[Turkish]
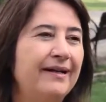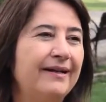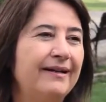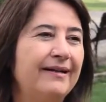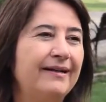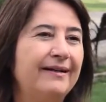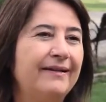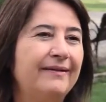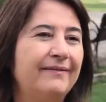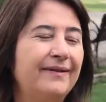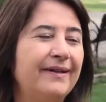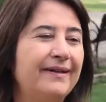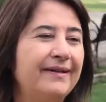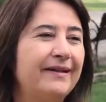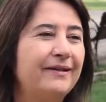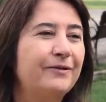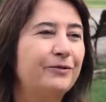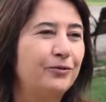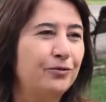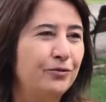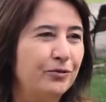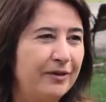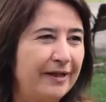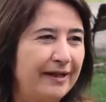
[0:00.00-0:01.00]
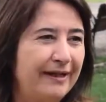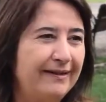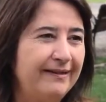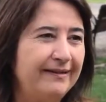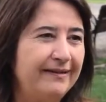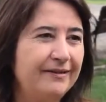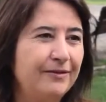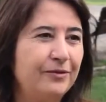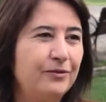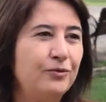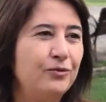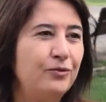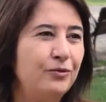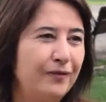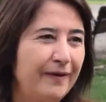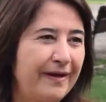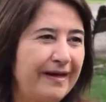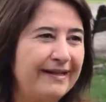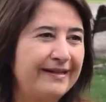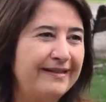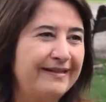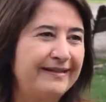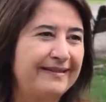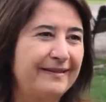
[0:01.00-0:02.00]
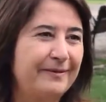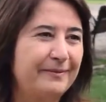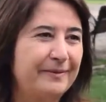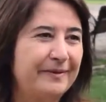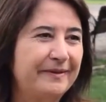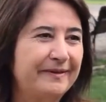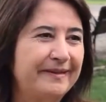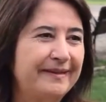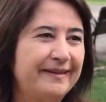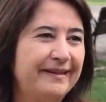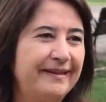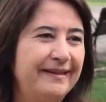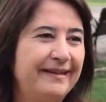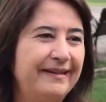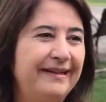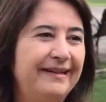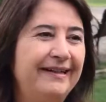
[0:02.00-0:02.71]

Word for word: e, Vedat Türkali'nin Güven kitabını